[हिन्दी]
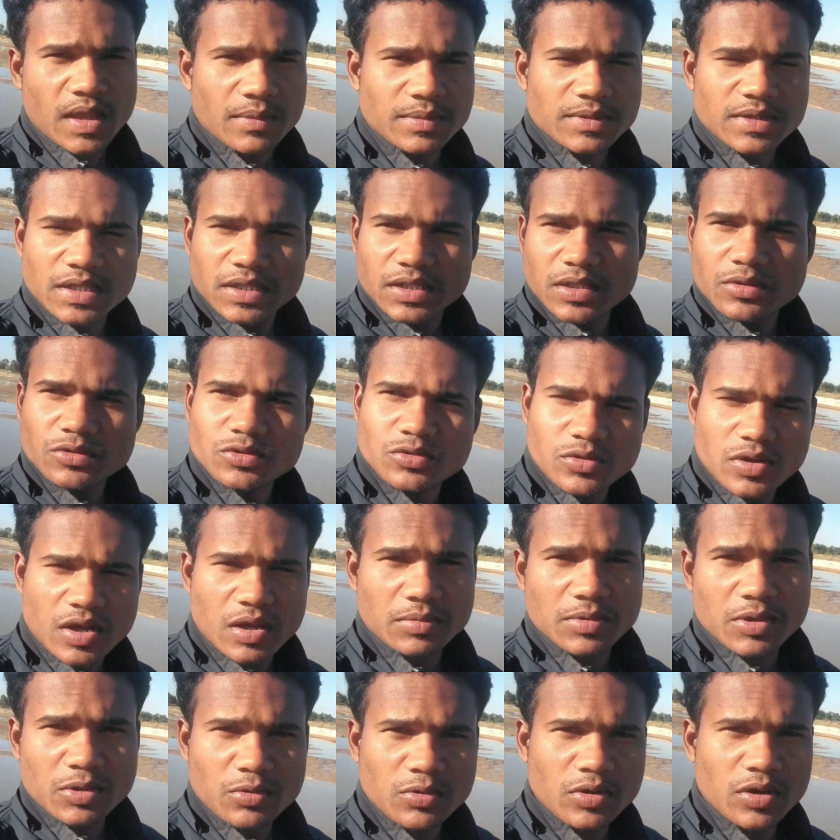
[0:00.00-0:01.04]
अभी चलता हूँ जो
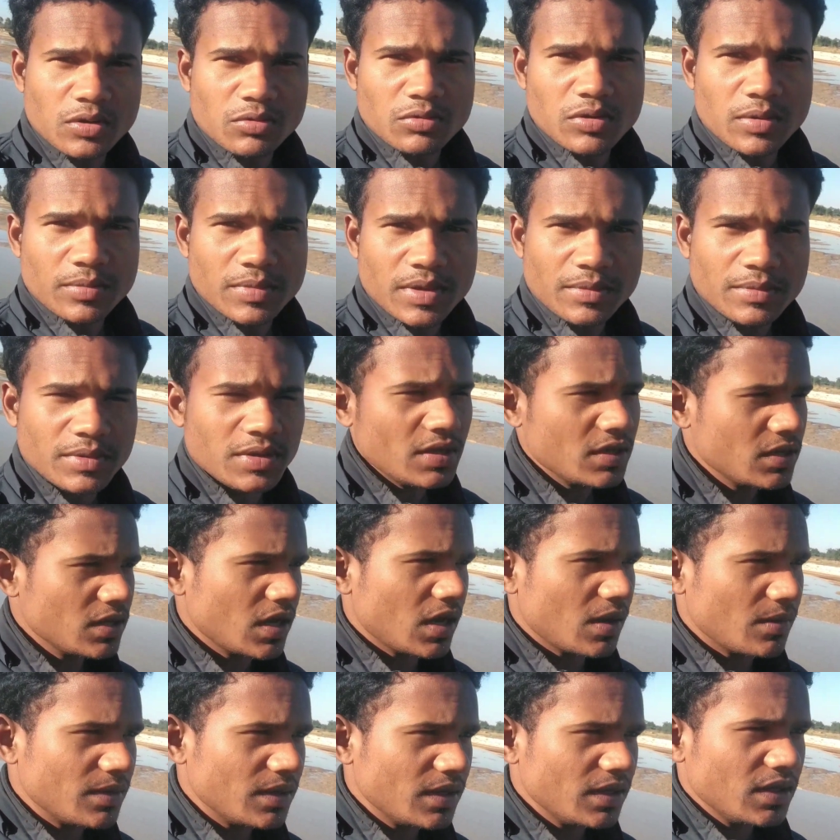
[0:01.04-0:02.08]
काम है वो करूँगा मैं अभी
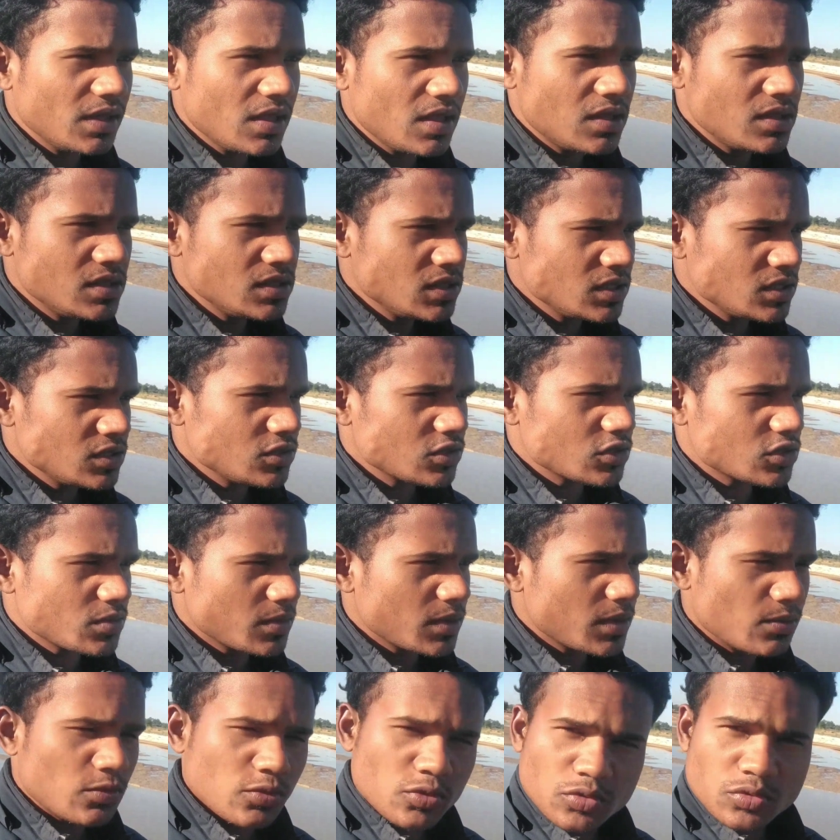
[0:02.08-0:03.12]
अभी दोस्तों
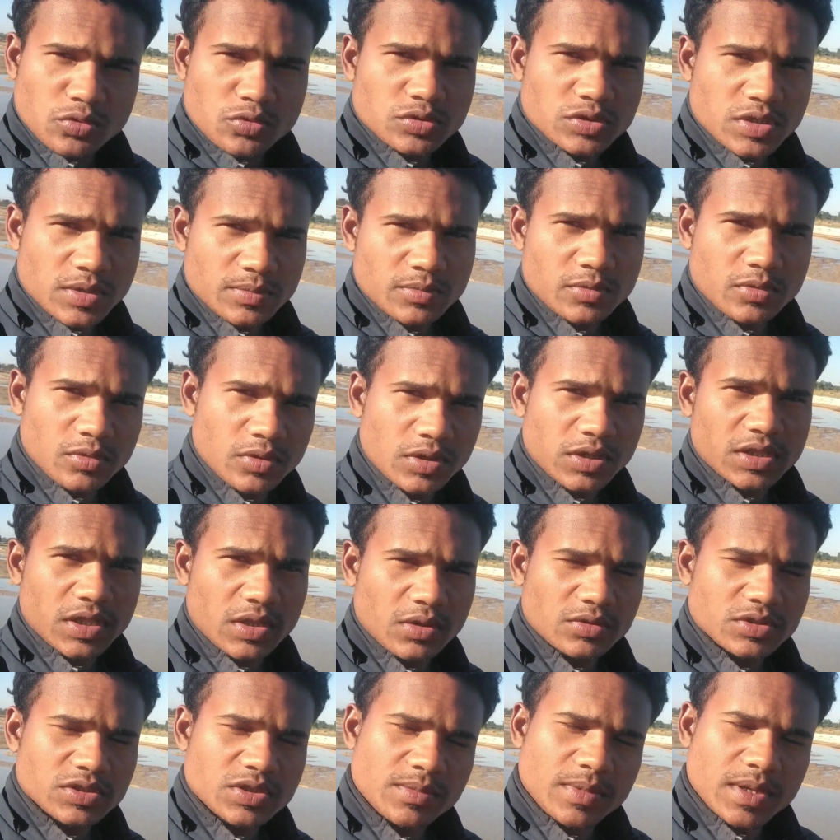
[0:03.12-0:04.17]
मैं मुंह सब धो
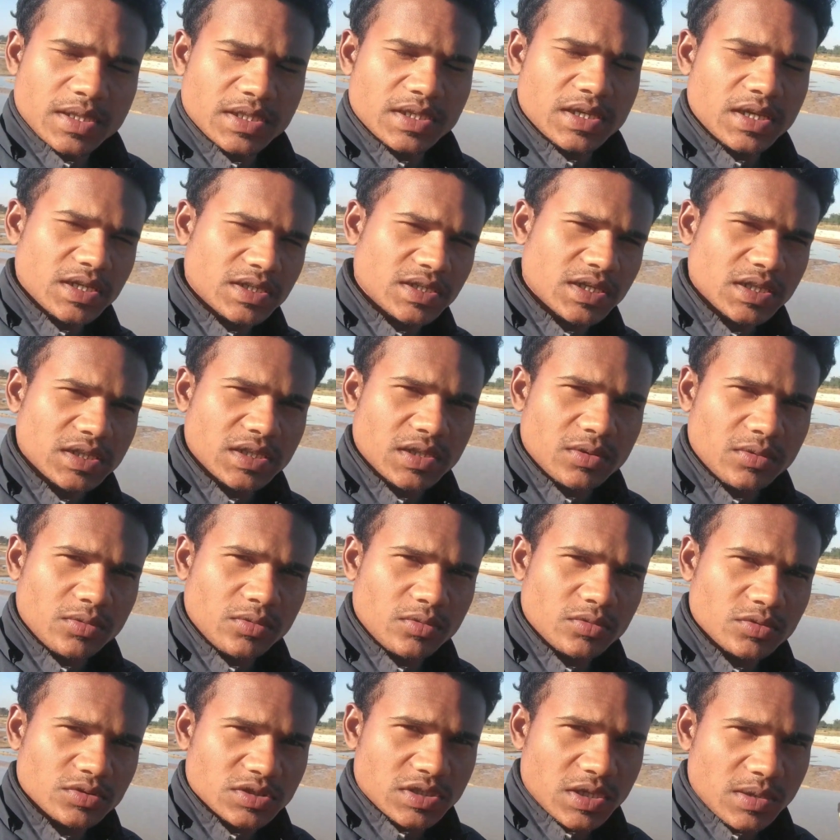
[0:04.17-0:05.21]
लेता हूँ उसके बाद ही घर जाता
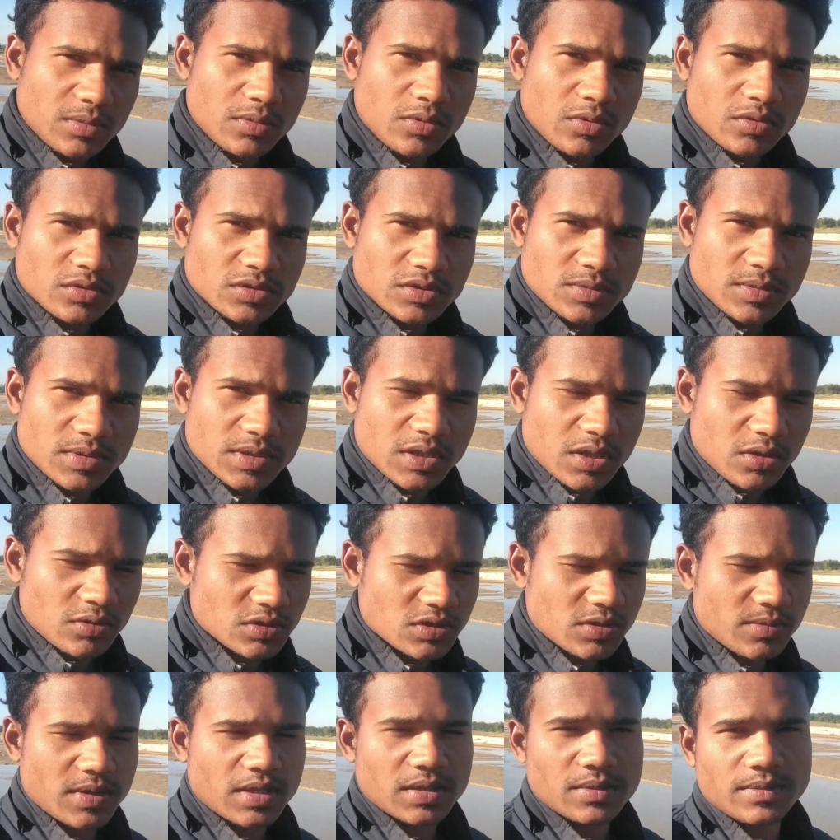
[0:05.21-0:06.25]
हूँ उससे आप लोगों से मिलता हूँ
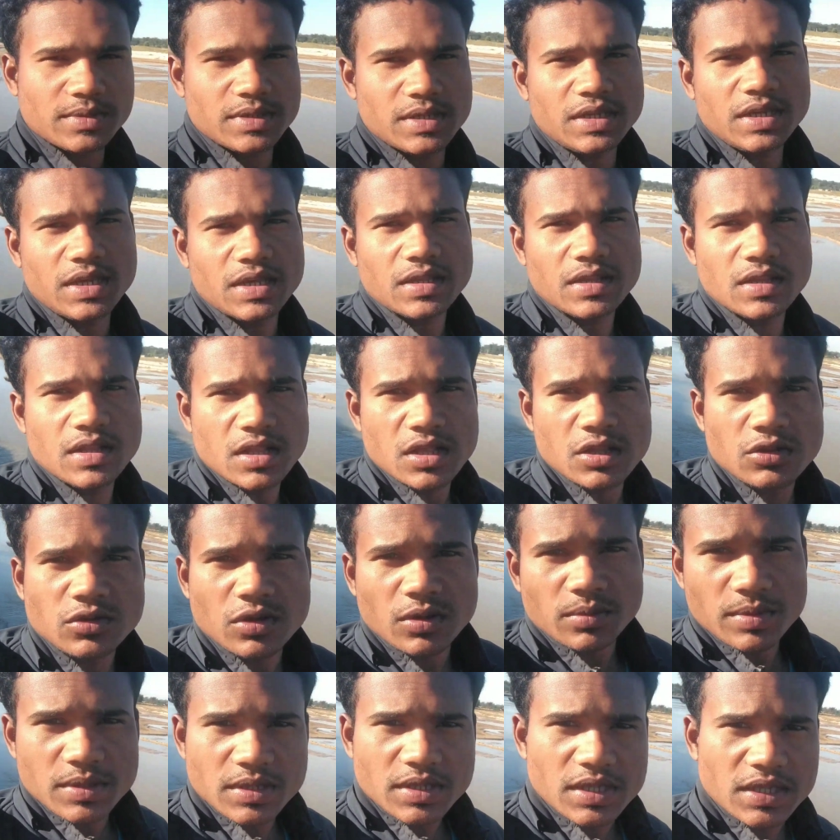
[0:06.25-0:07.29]
उसके बाद में ठीक है
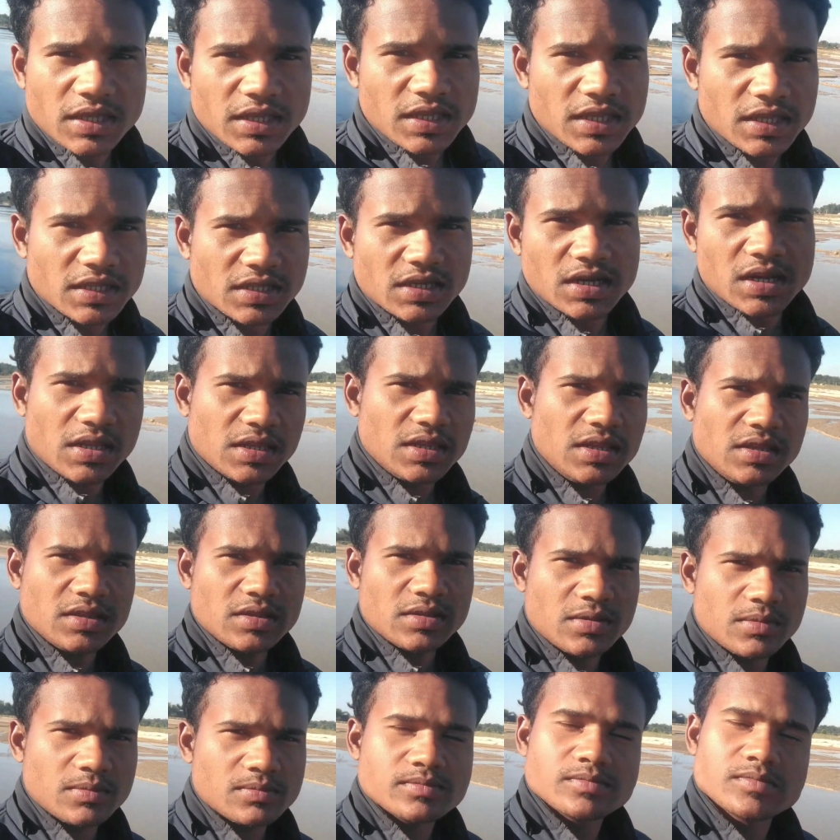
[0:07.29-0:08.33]
तो अभी इतना ही
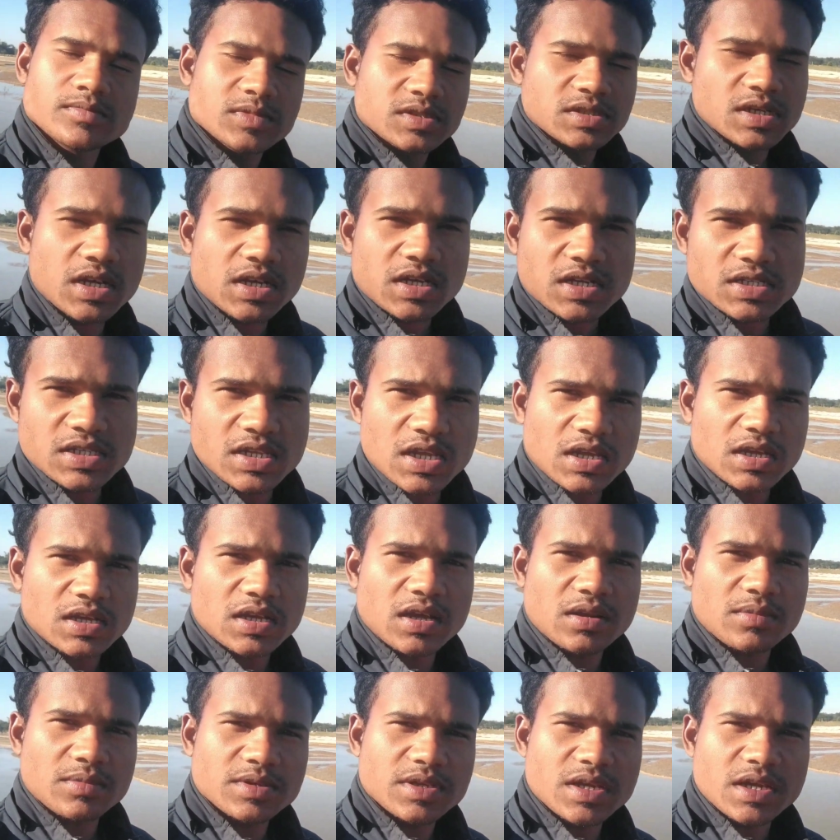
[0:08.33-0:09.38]
घर के जा
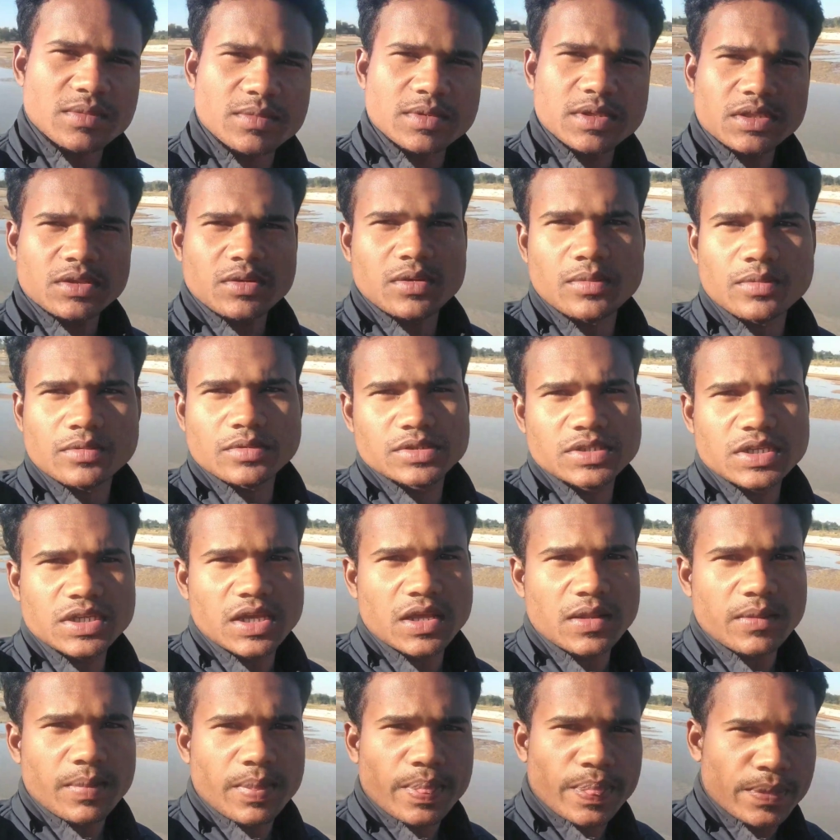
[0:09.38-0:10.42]
घर में जाके मिलता हूँ आप लोग
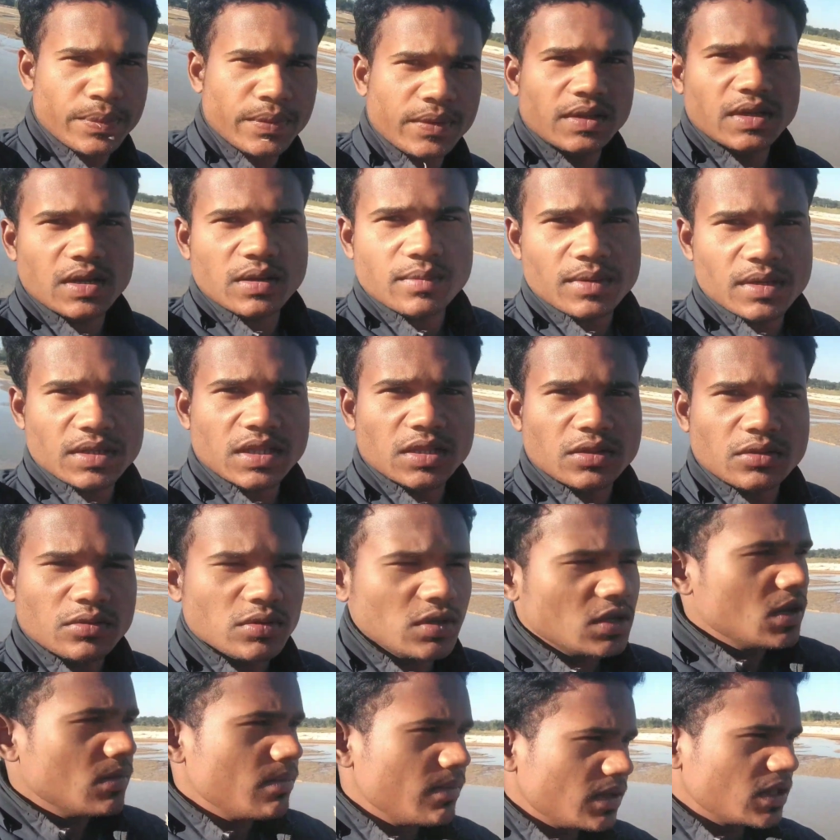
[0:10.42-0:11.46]
ठीक है फिर तो है मेरा
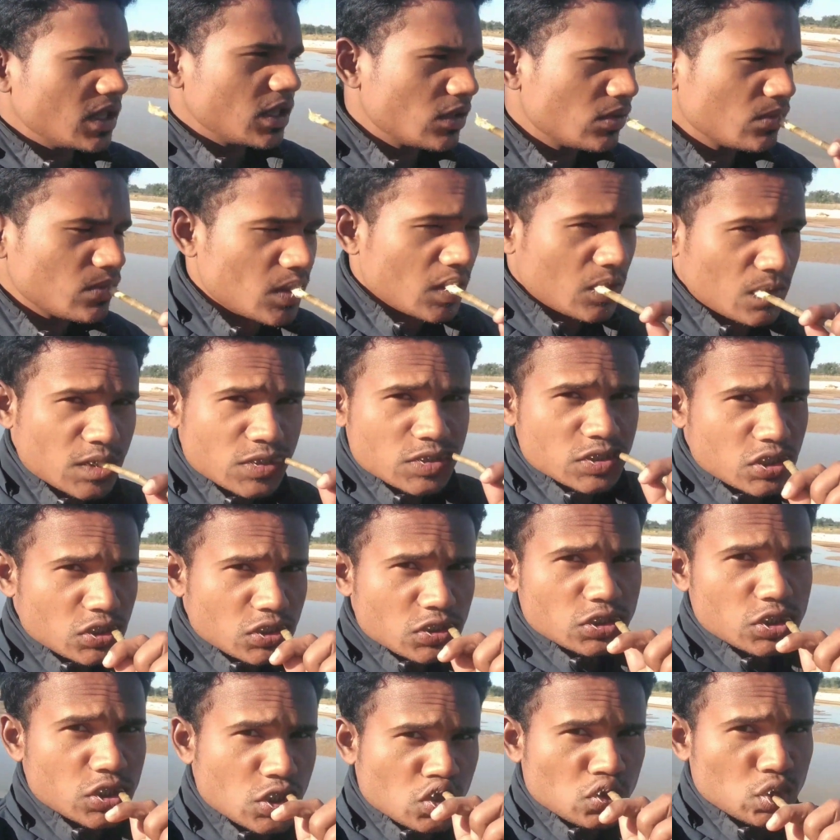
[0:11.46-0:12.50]
दातुन मैं दातुन फटाफट
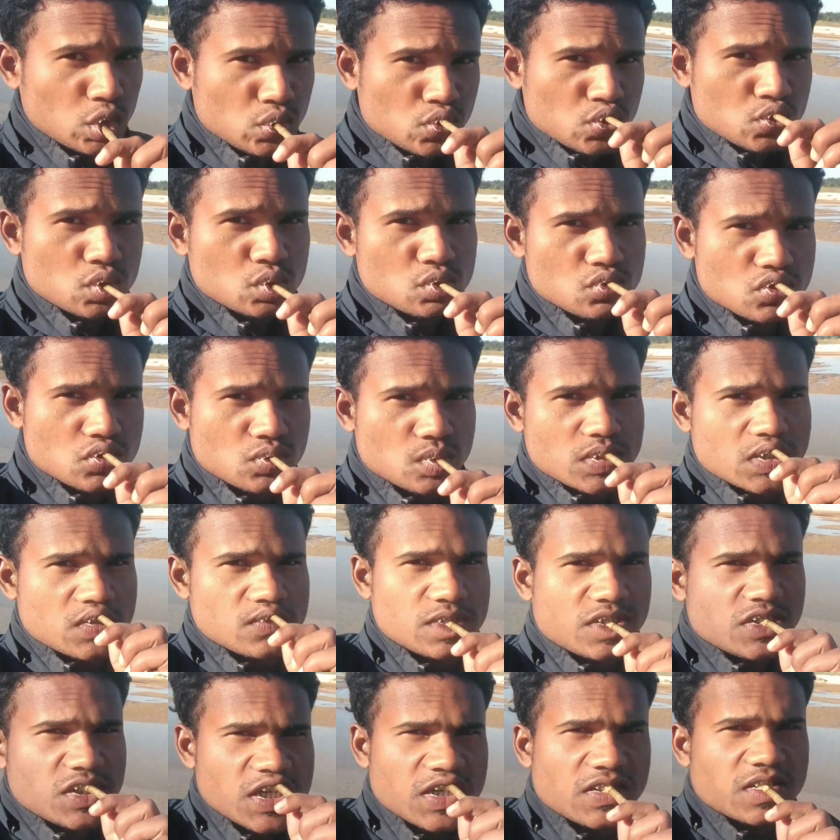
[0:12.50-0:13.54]
कर लेता हूँ उसके बाद
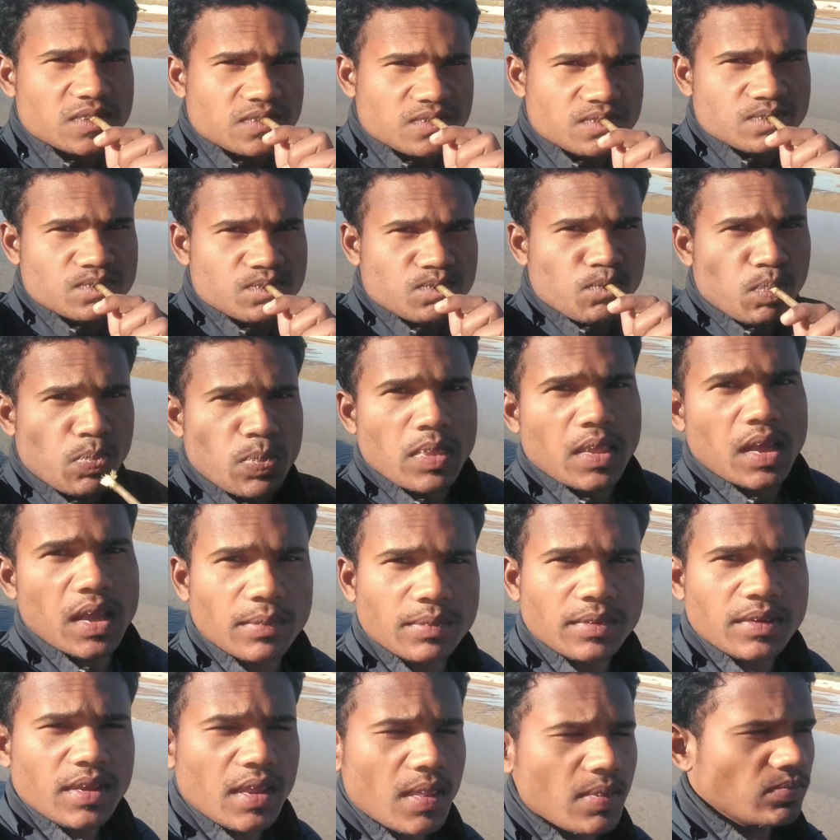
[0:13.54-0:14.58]
में ठीक है
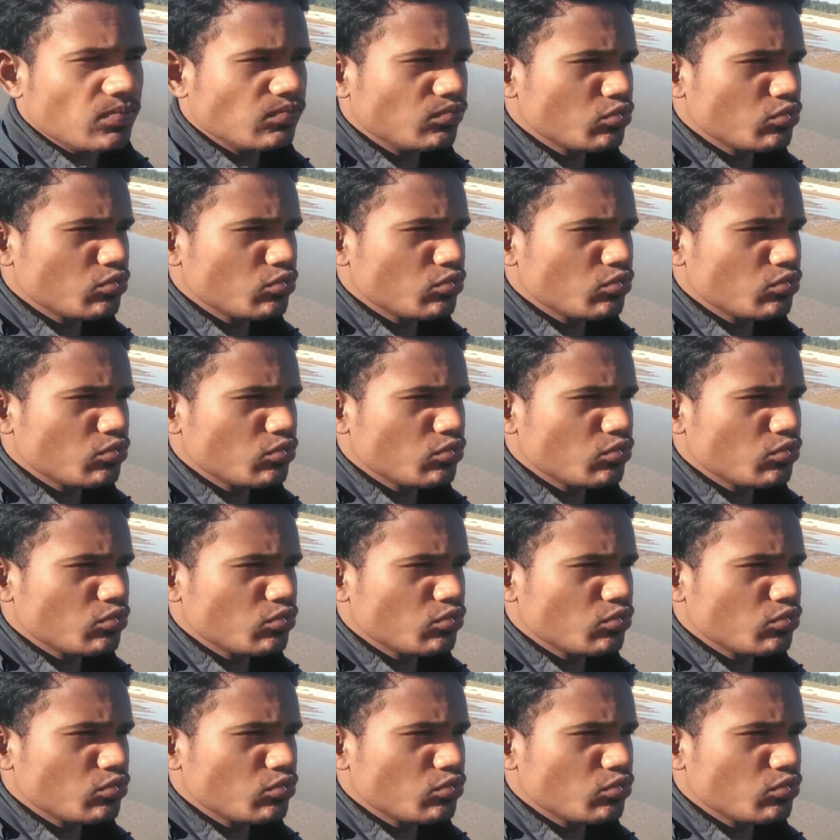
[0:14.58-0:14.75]
अभी